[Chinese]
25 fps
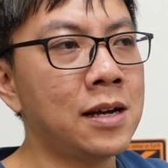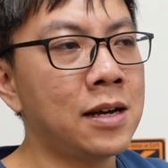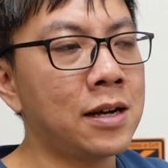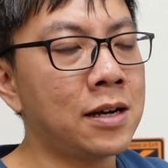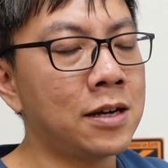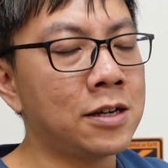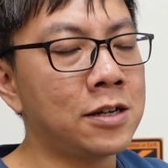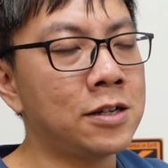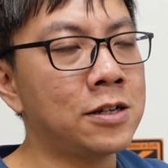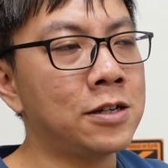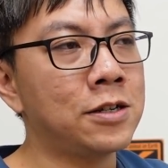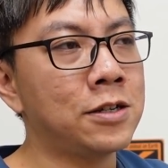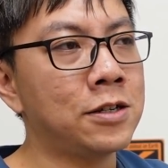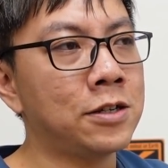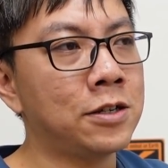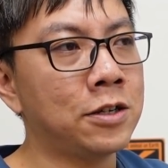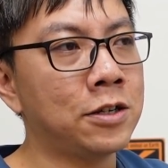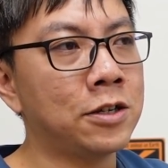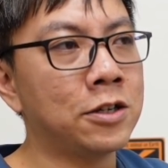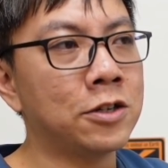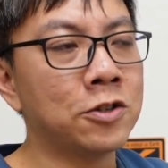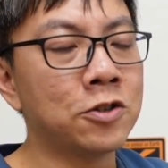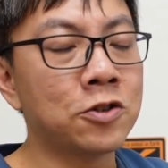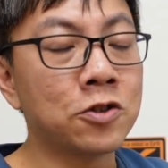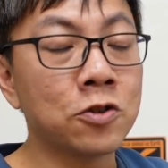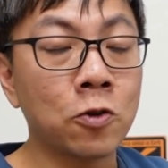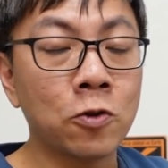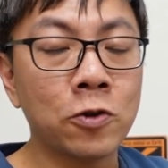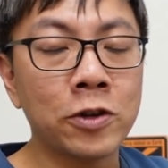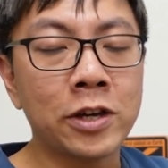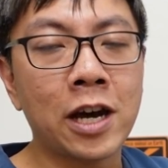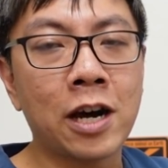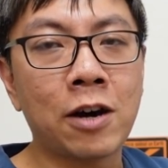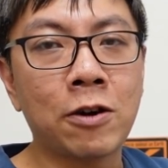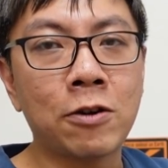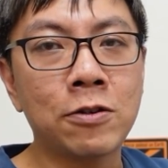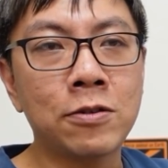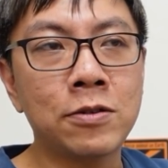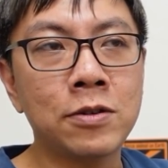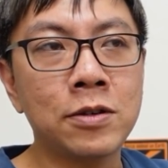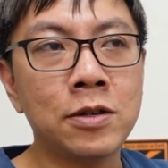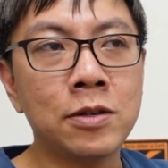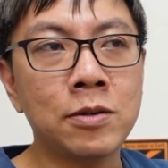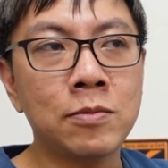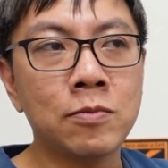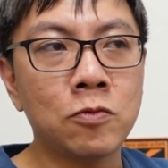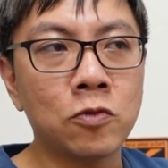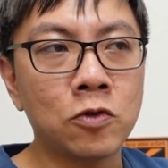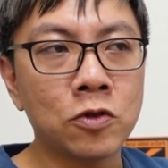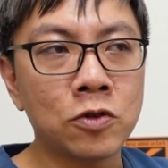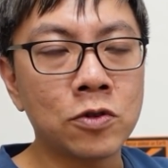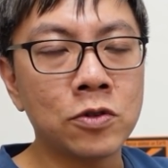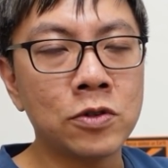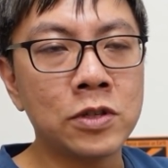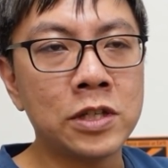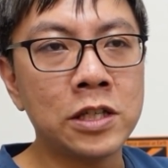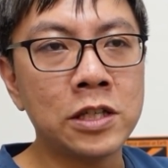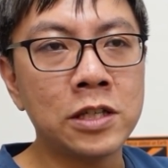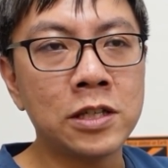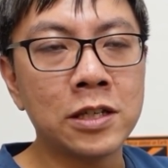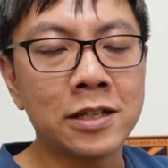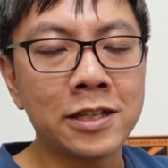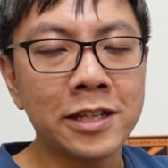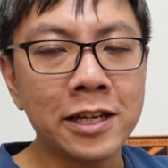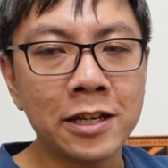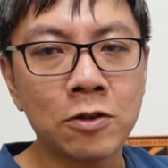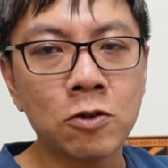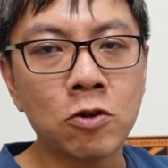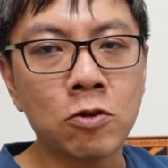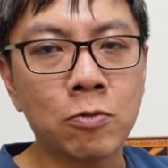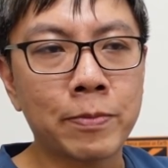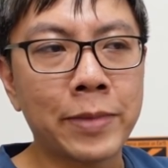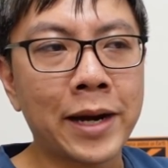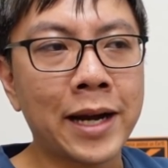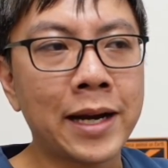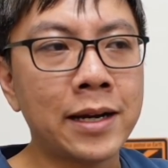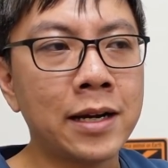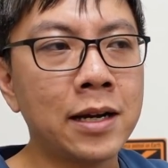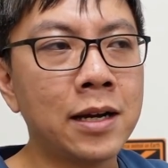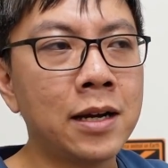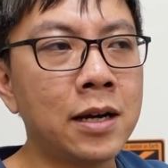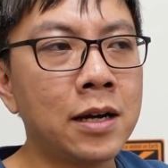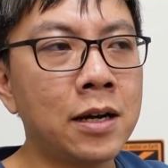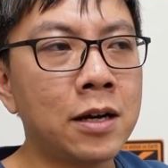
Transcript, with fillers: 呃，手摇磨豆机的电动版。